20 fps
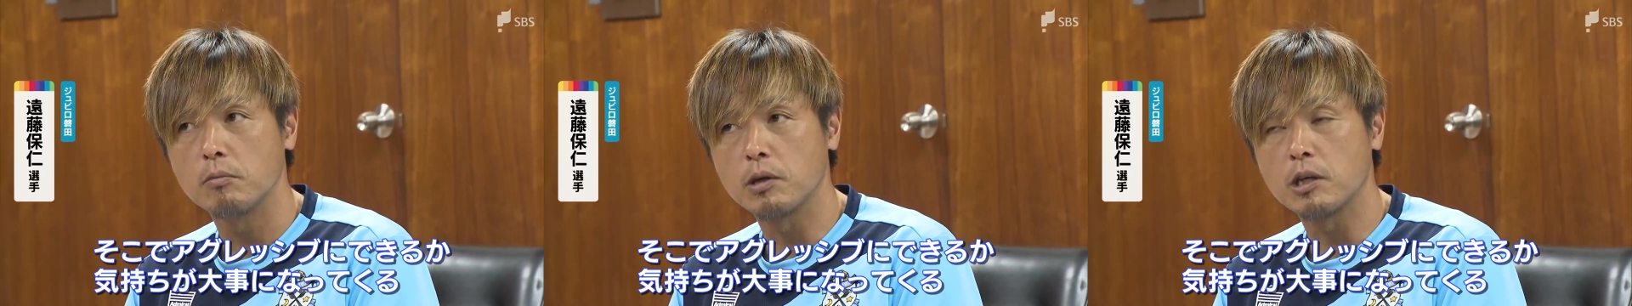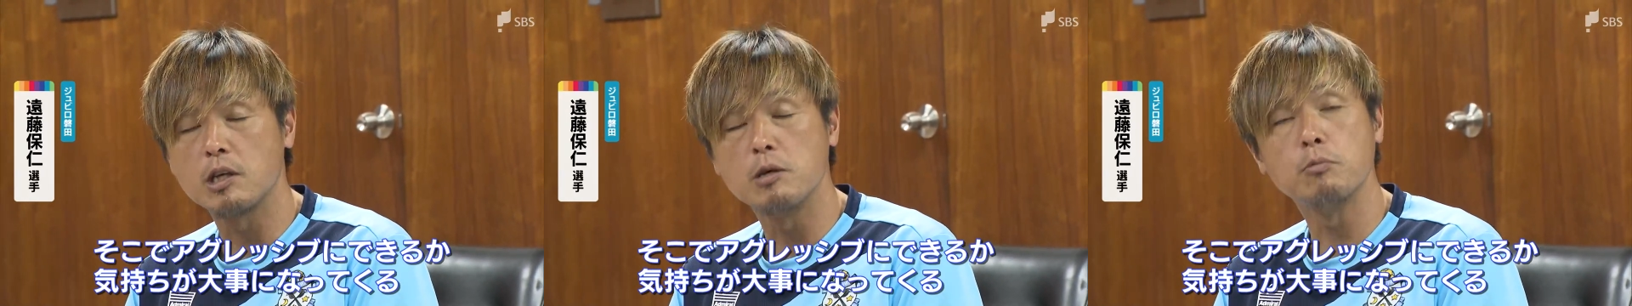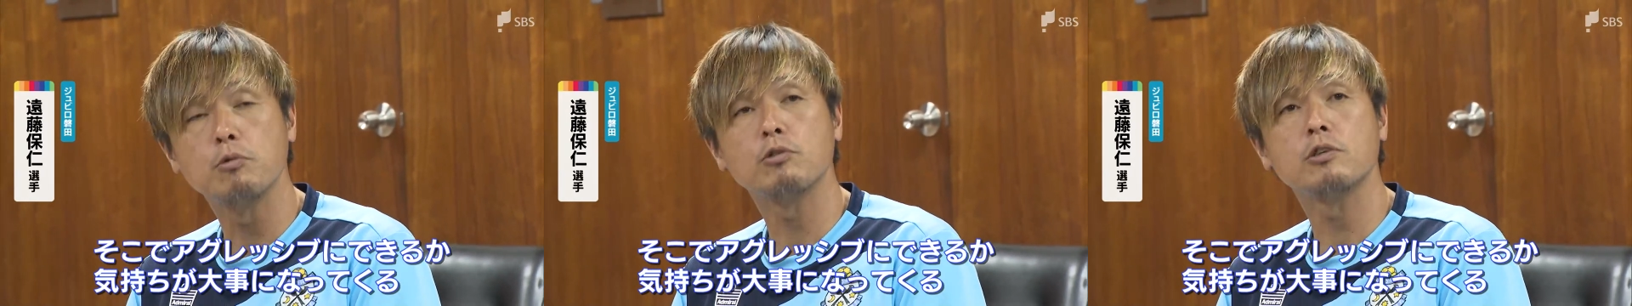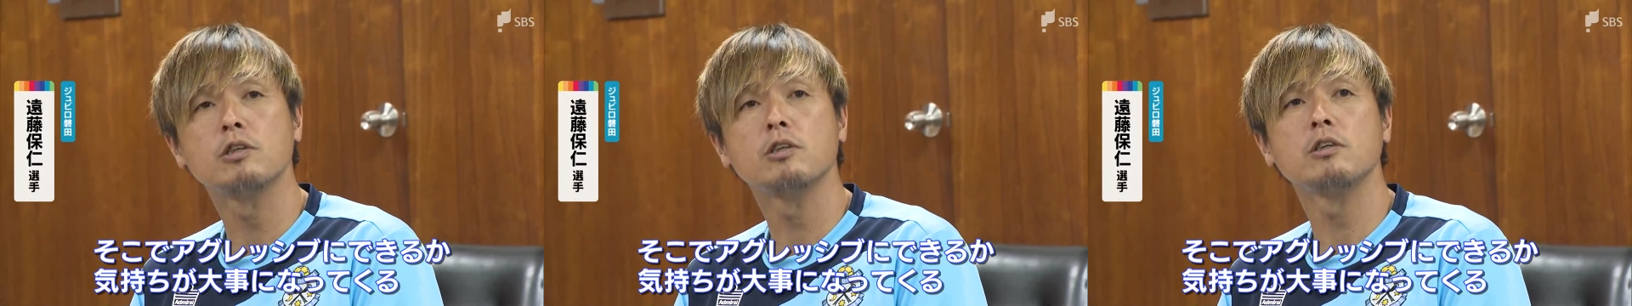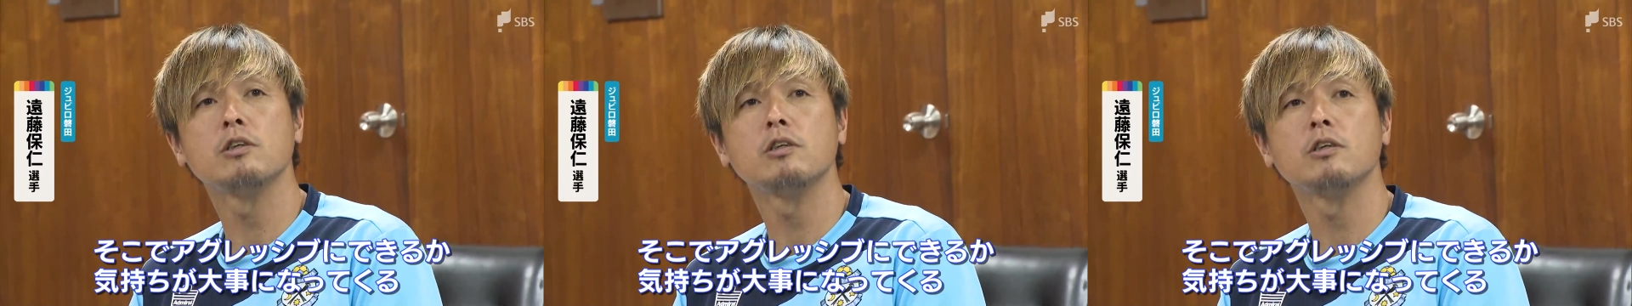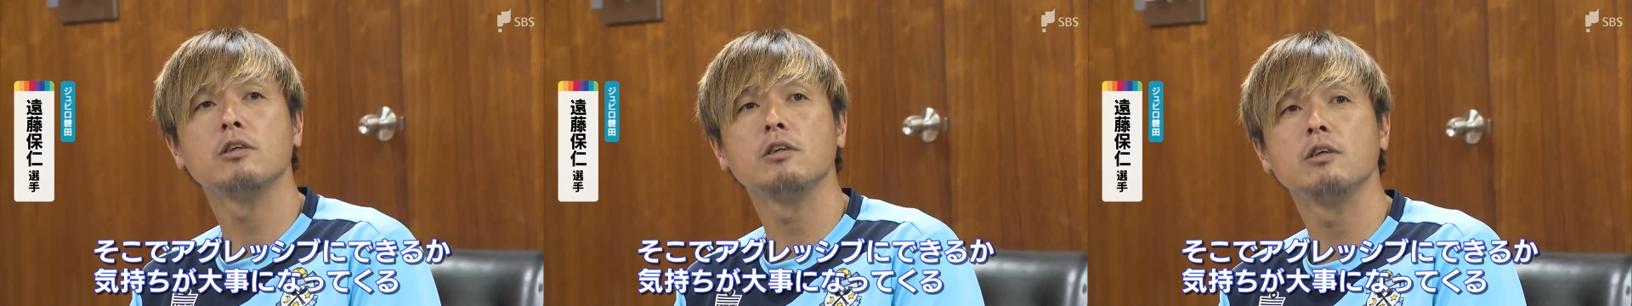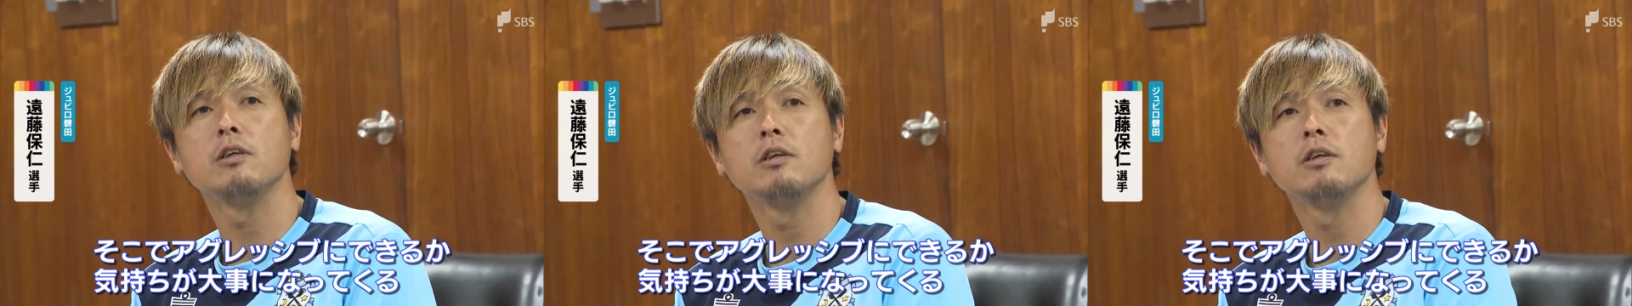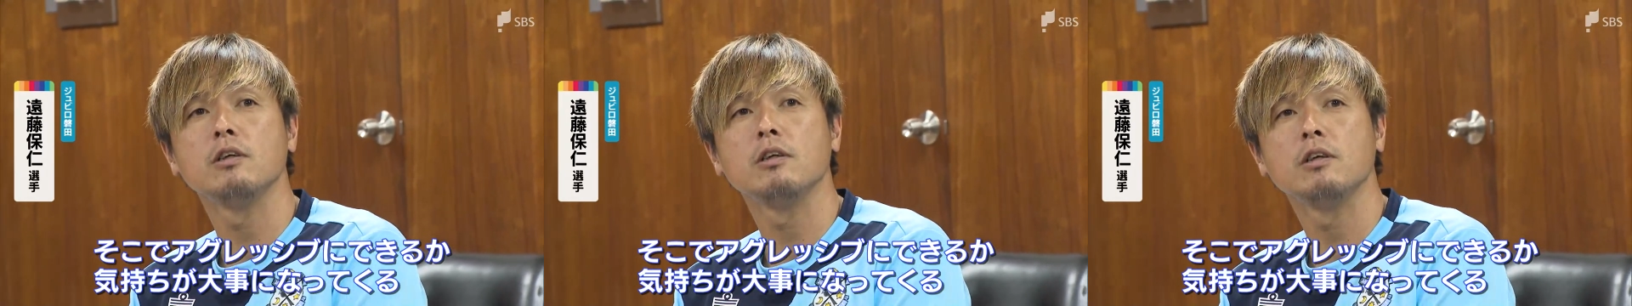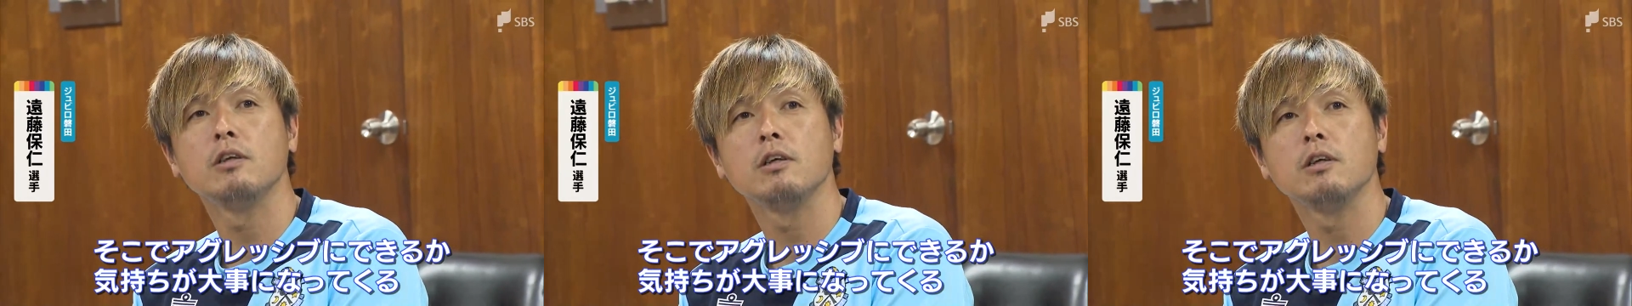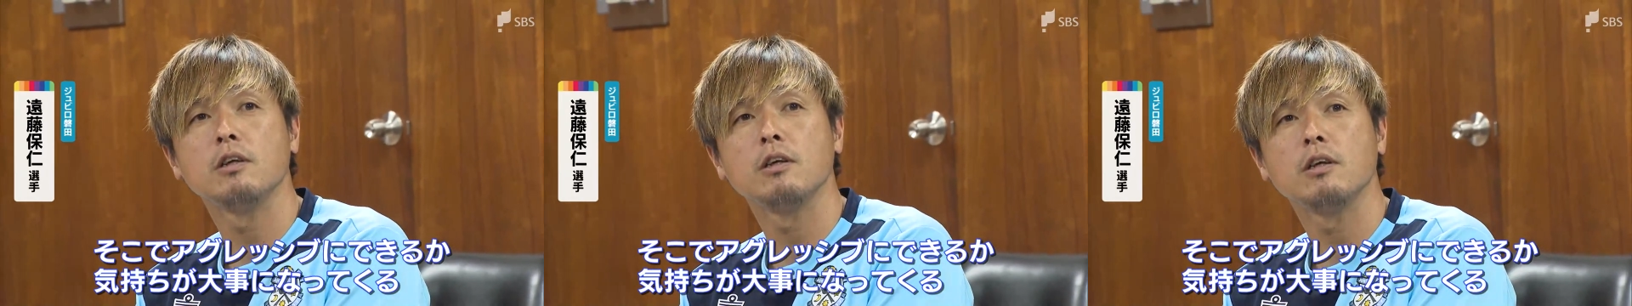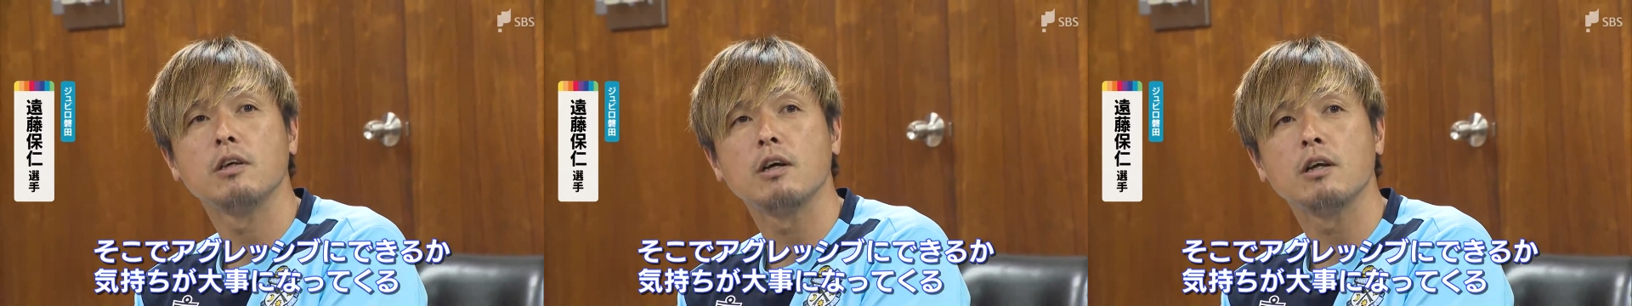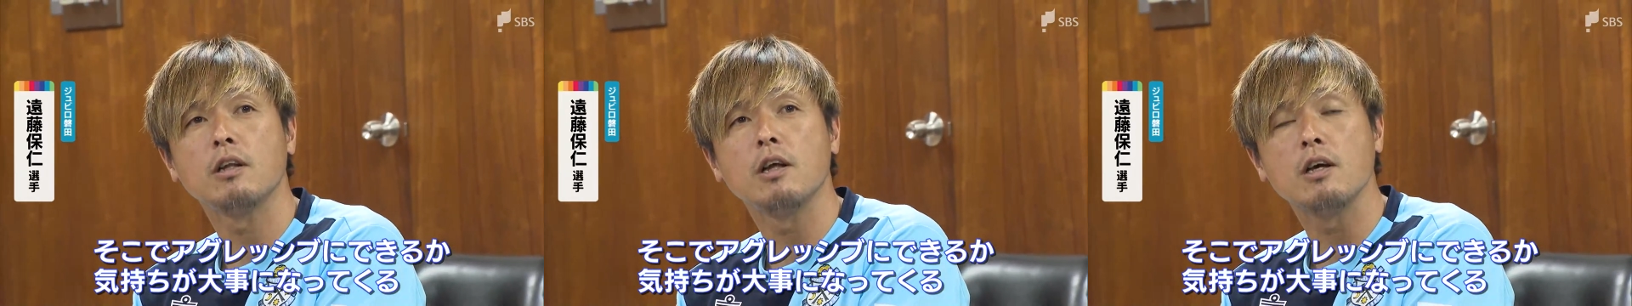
気持ちが